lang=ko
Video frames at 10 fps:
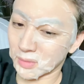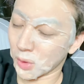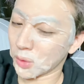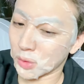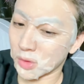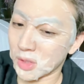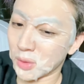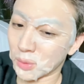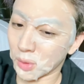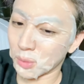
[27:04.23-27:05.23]
어, 전
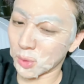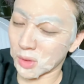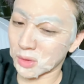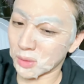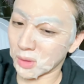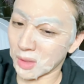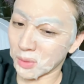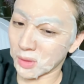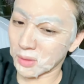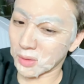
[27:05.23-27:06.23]
식욕 너무 좋아서 안
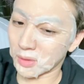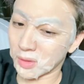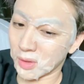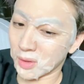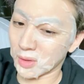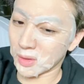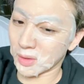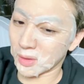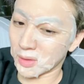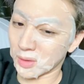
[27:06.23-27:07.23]
돼요, 안 돼요.
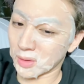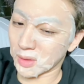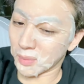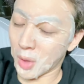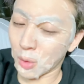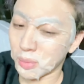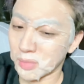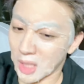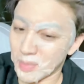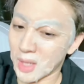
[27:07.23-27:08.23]
그러니까
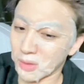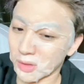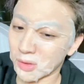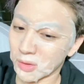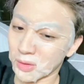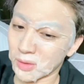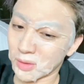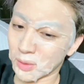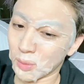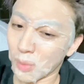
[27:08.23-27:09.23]
배고픔 잠이 안 와서
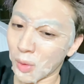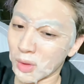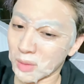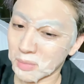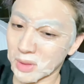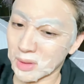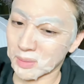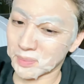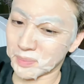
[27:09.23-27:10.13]
꼭 먹어야 됩니다.